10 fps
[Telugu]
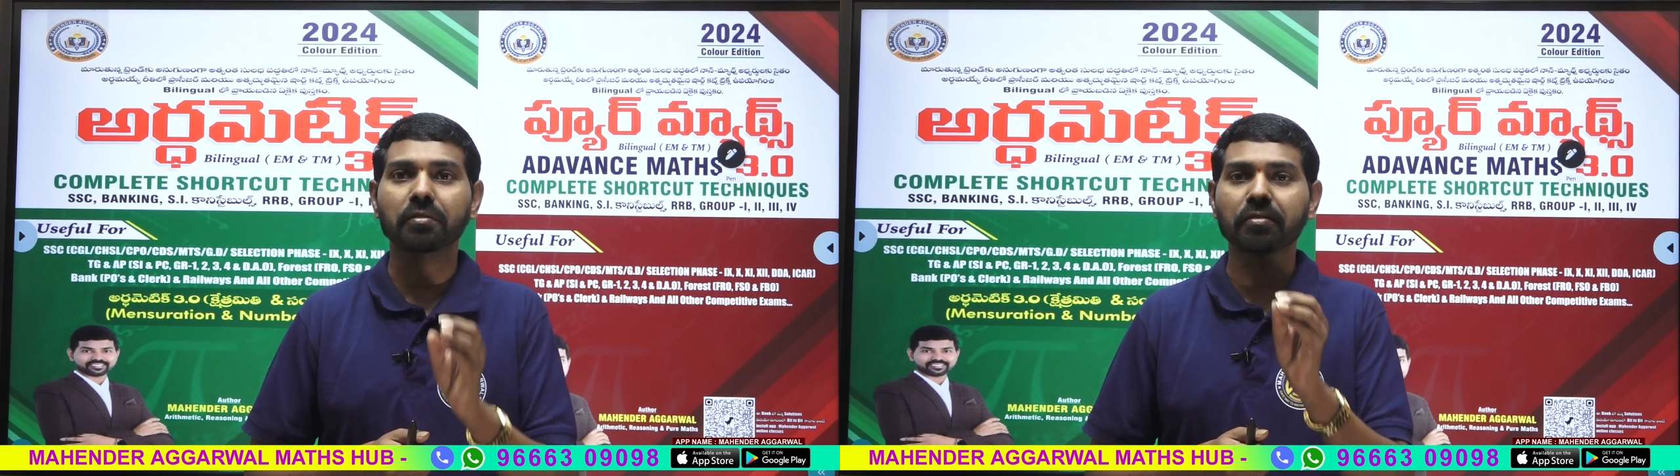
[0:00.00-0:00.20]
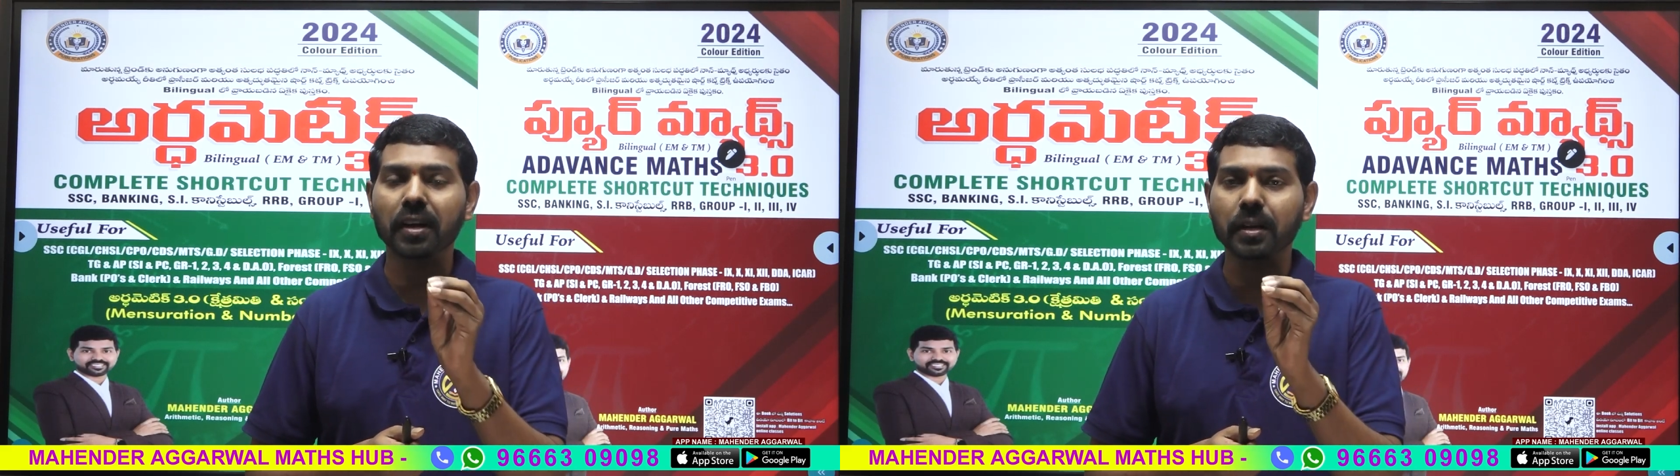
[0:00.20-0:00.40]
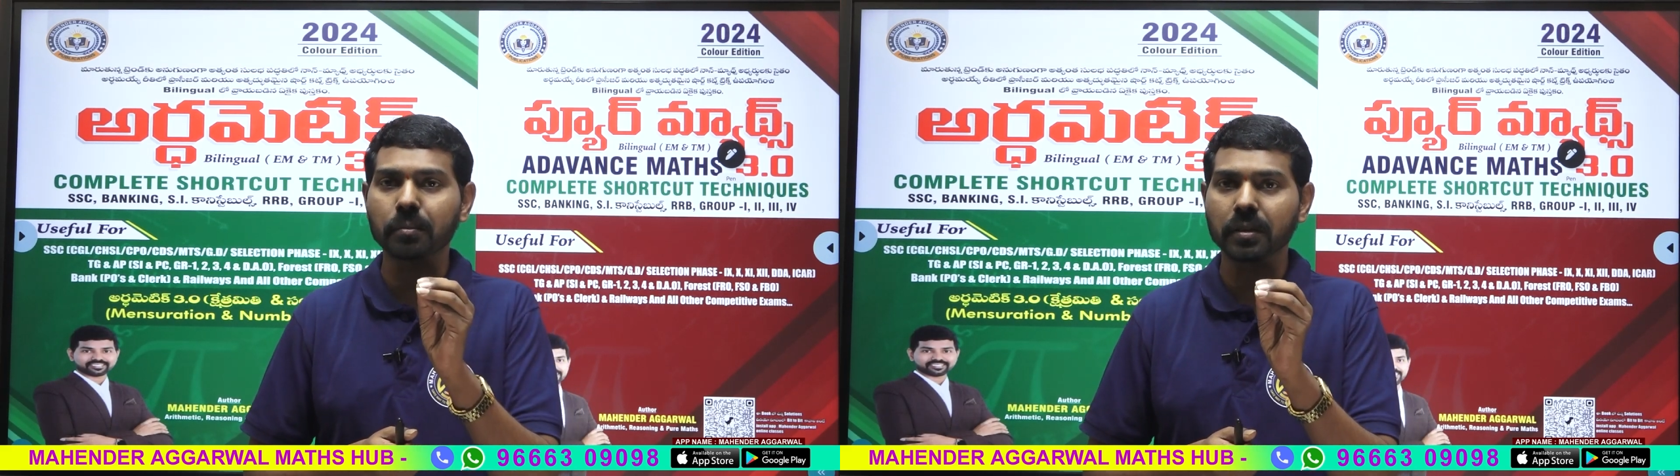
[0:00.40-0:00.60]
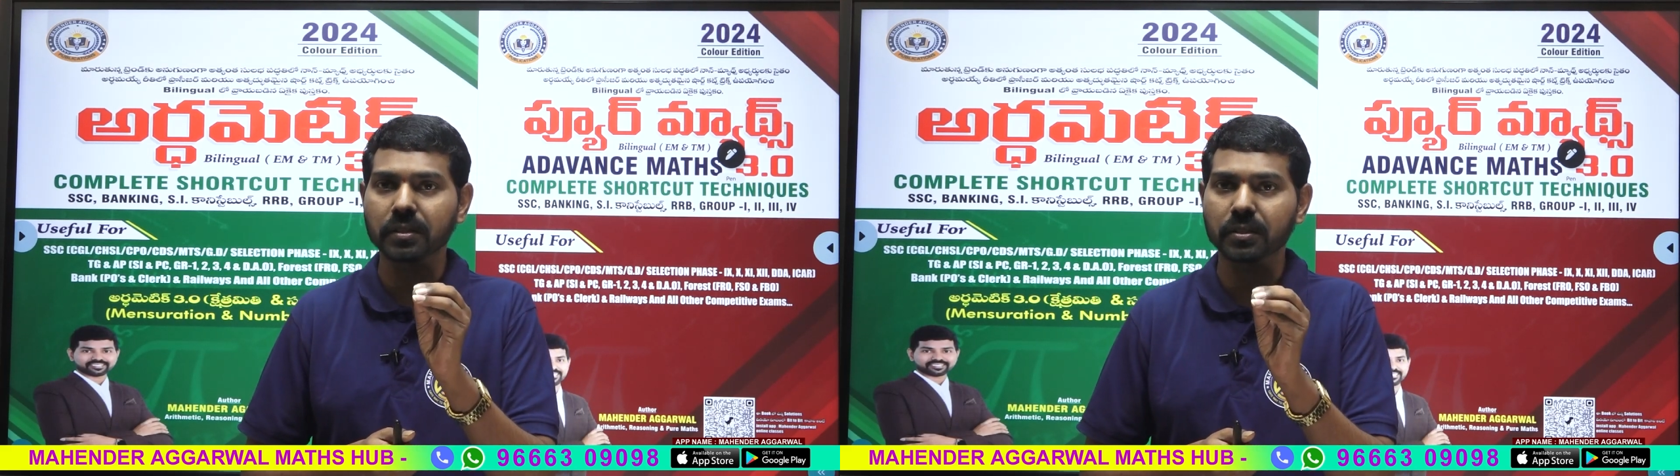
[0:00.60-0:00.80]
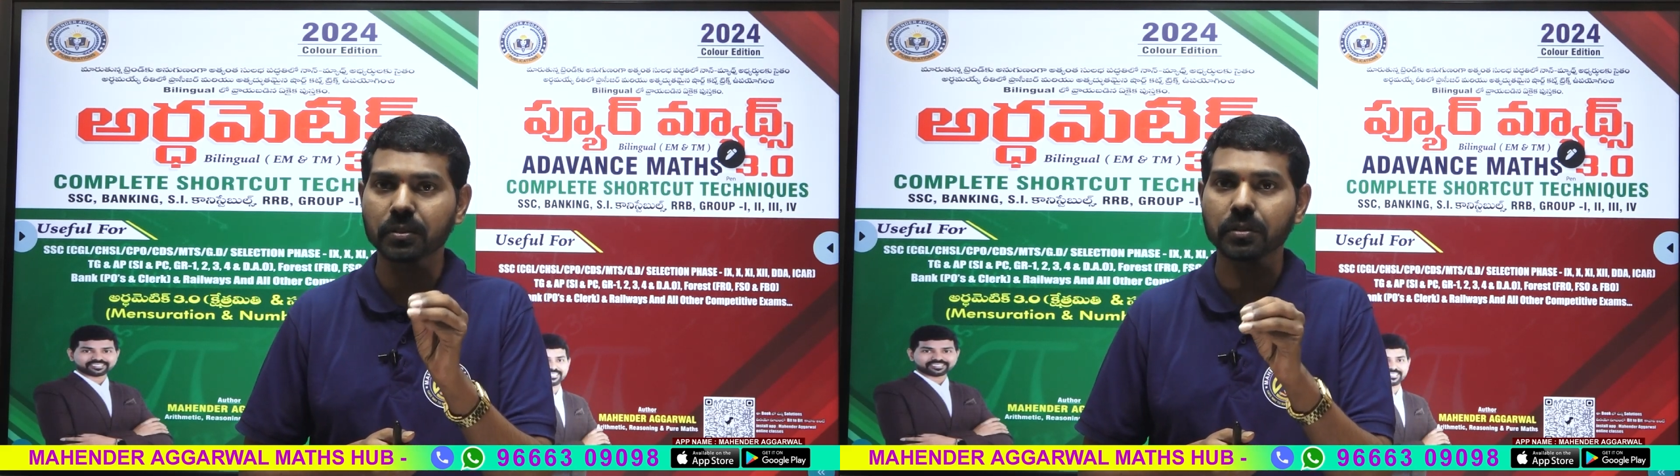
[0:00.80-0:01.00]
ఫైవ్
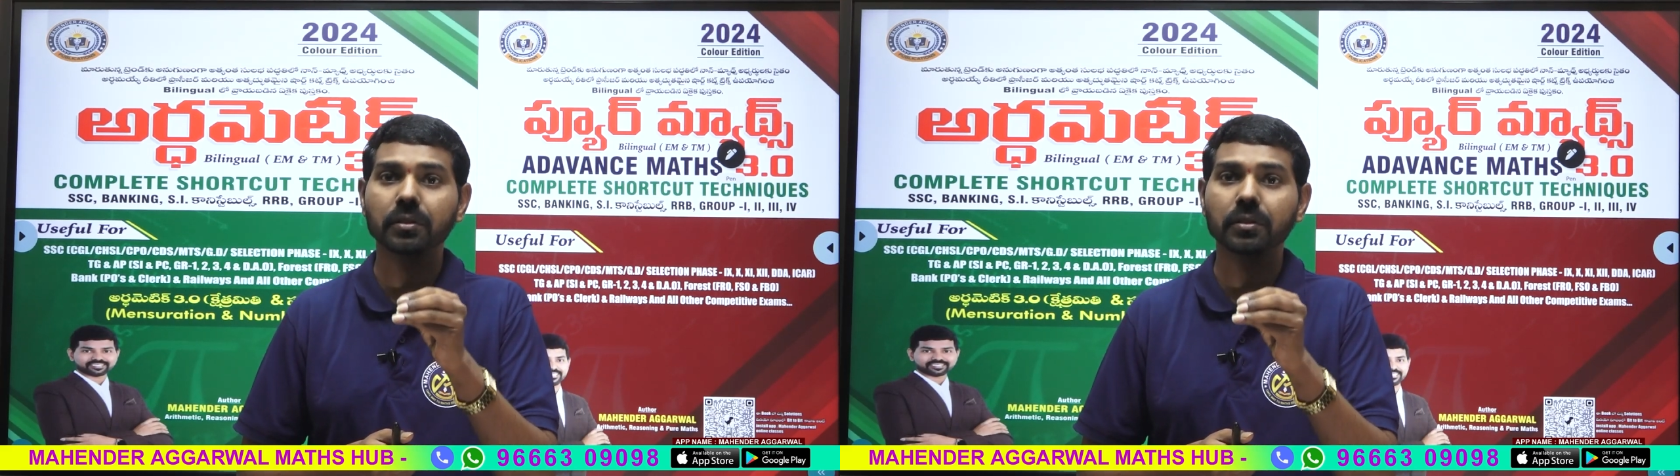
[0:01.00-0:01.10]
మంత్స్